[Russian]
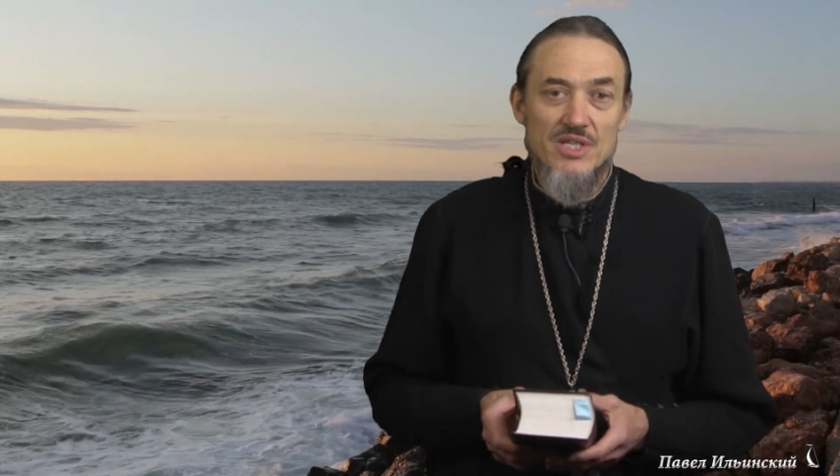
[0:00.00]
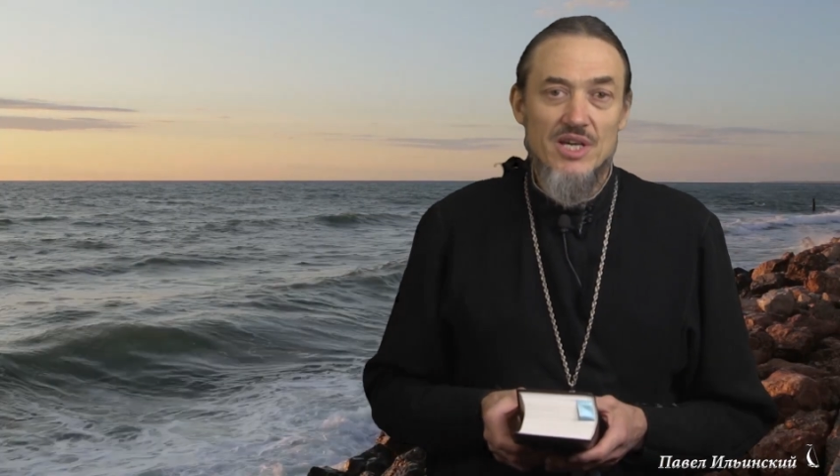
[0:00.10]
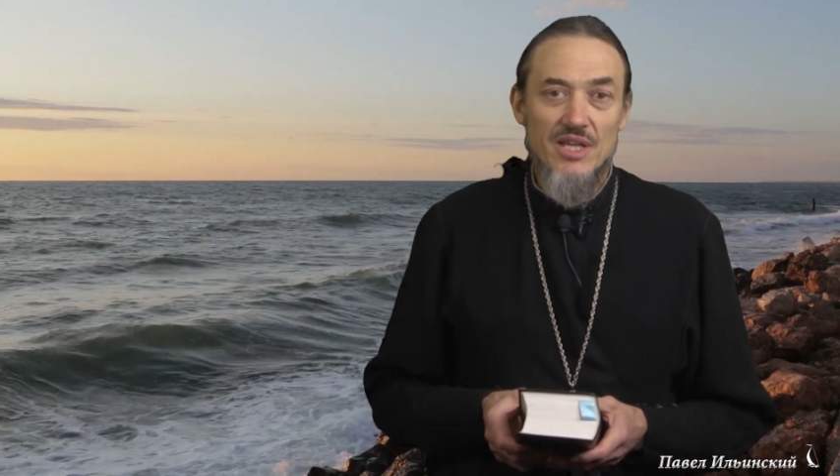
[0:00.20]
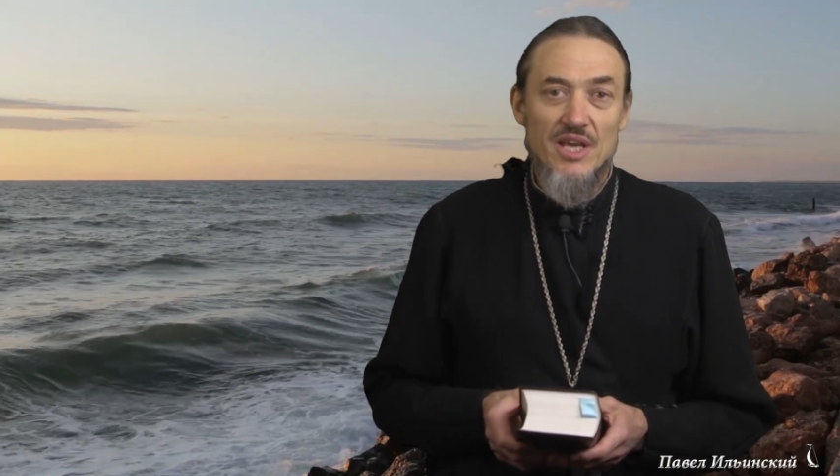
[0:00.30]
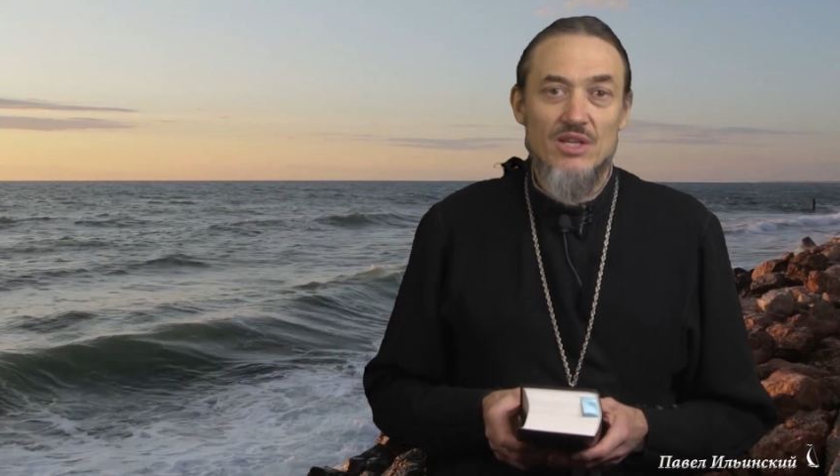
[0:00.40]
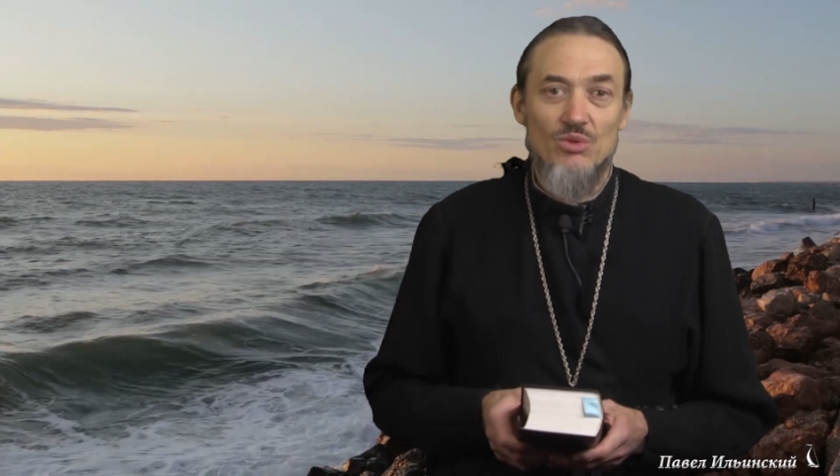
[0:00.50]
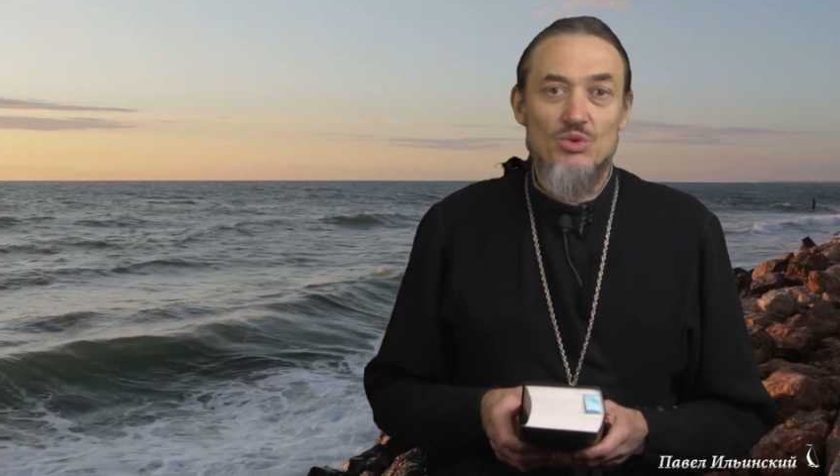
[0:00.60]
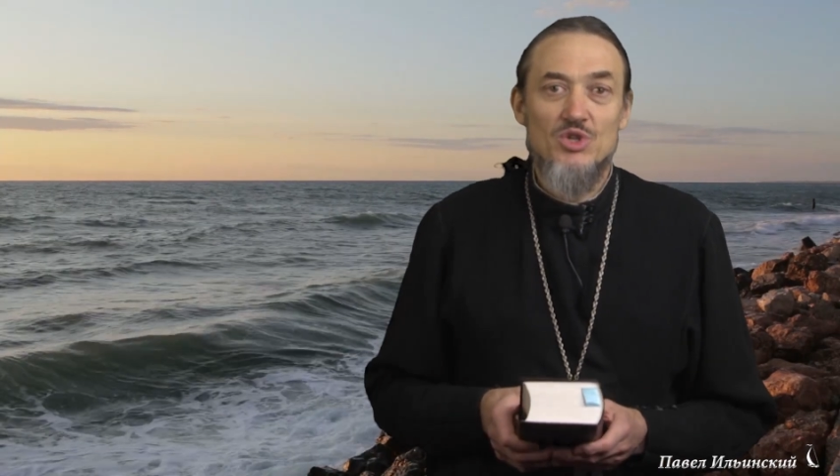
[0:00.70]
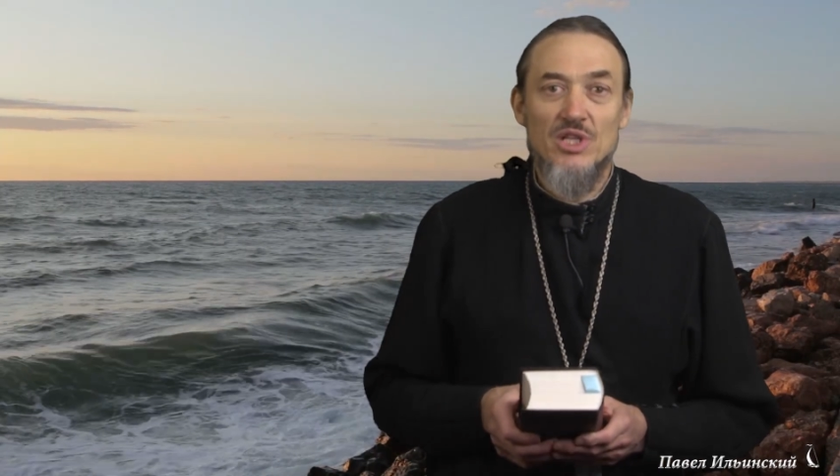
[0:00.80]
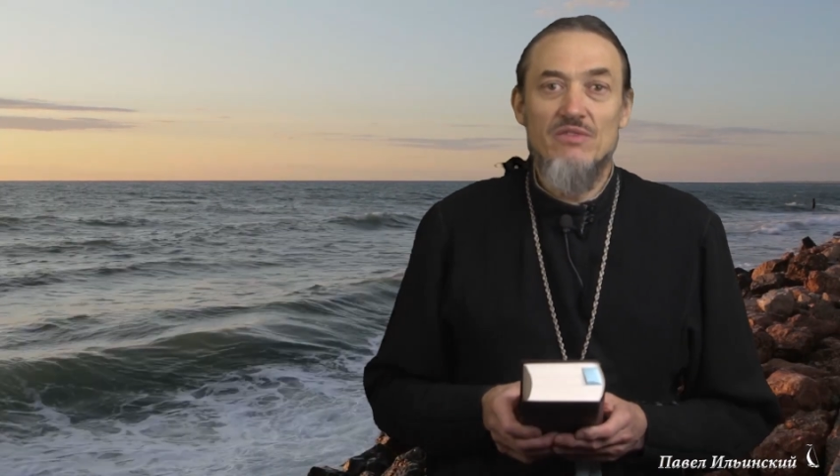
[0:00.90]
изгоняет,
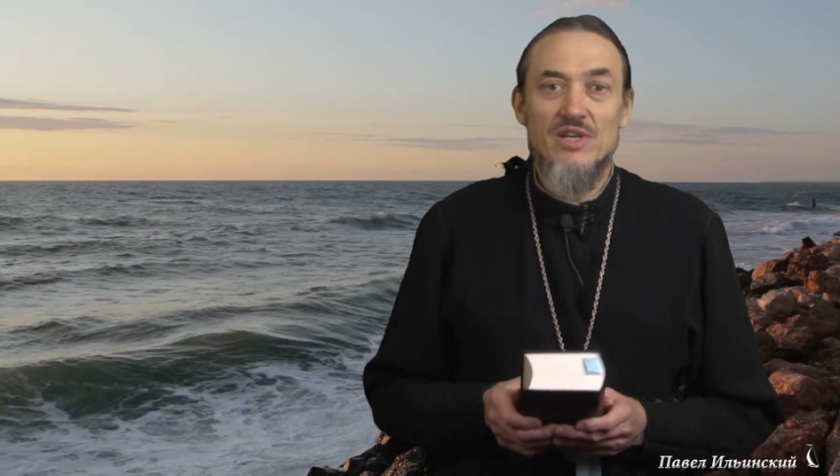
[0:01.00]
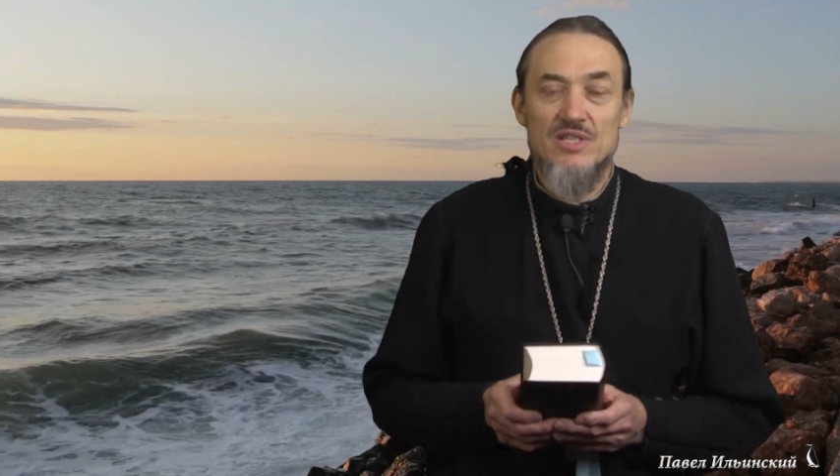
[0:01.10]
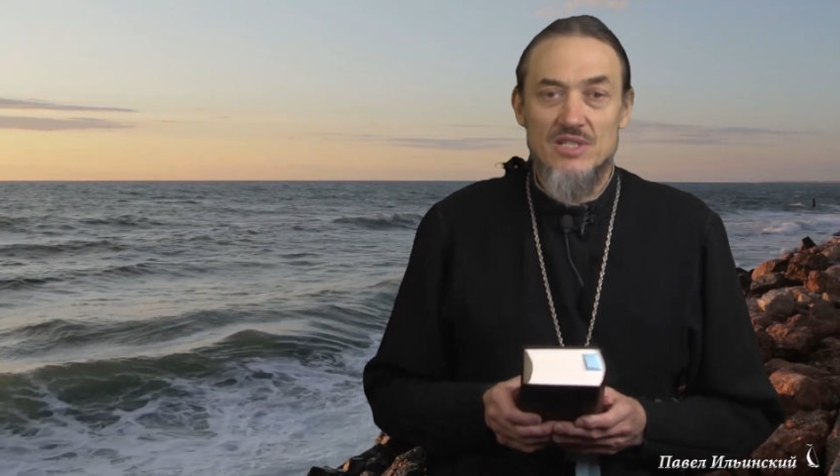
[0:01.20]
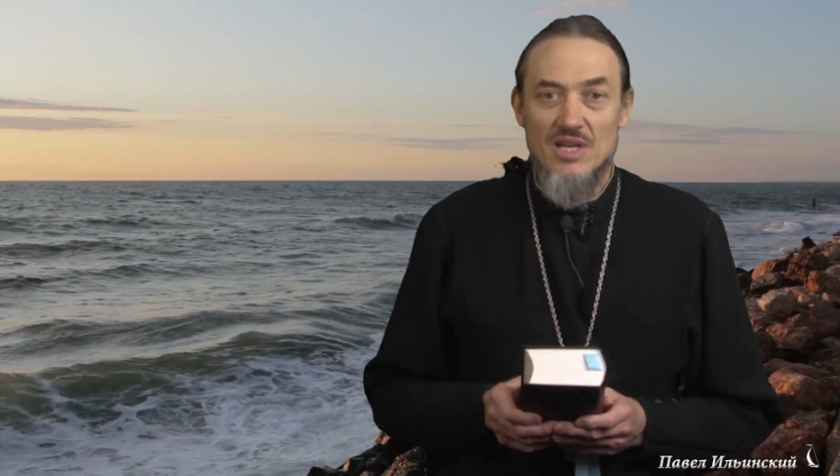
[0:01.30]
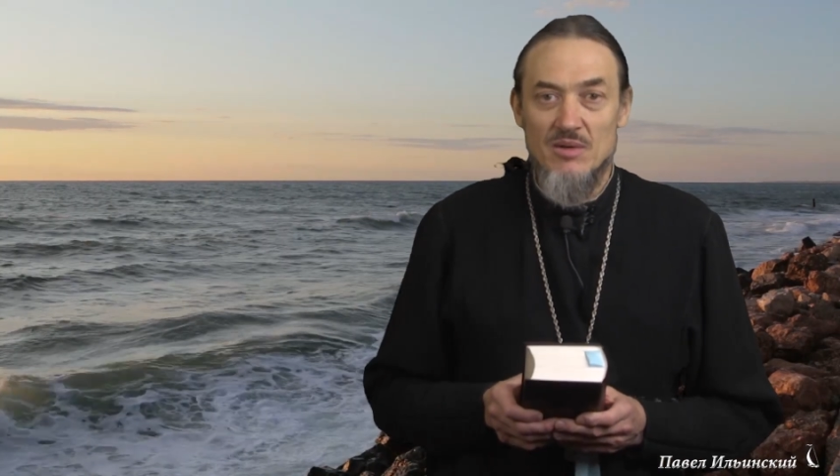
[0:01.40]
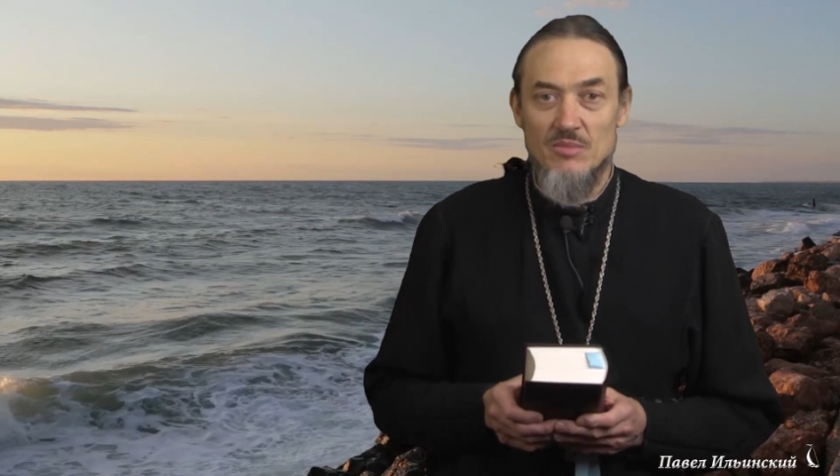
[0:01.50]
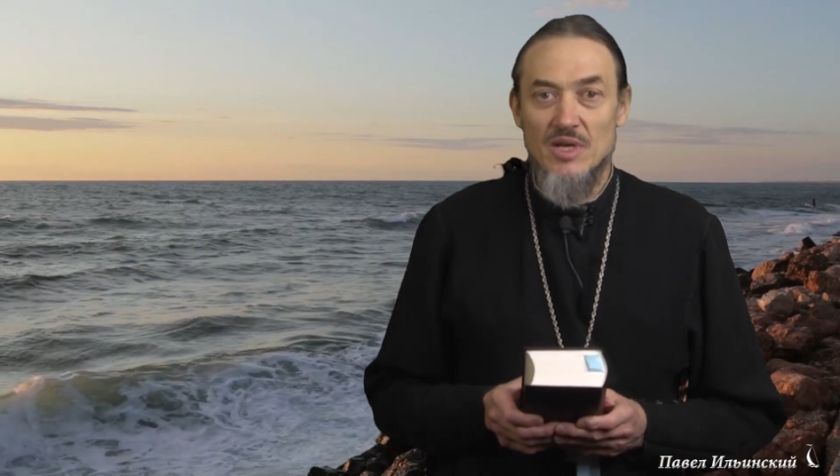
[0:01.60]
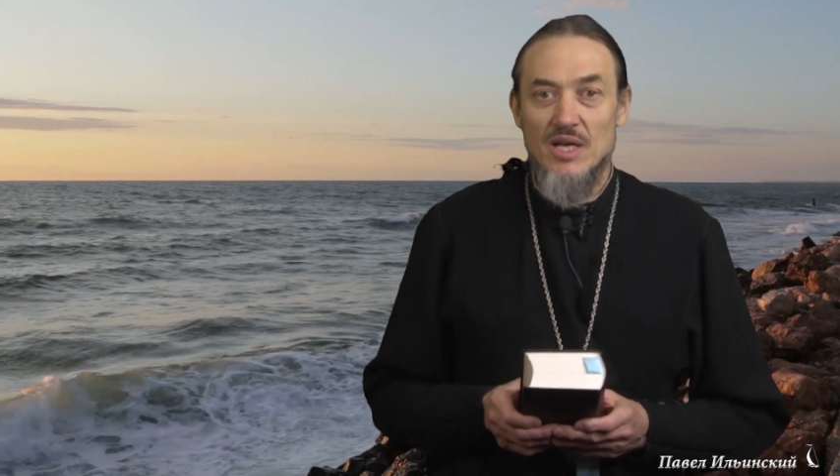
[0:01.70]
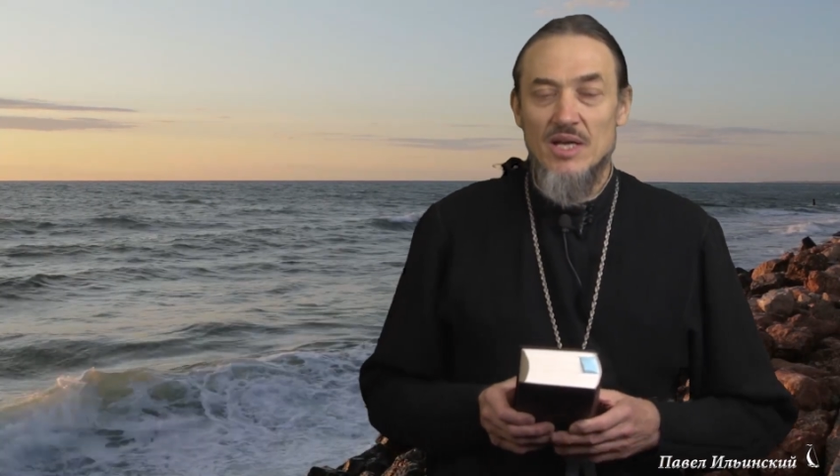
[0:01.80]
но человек сам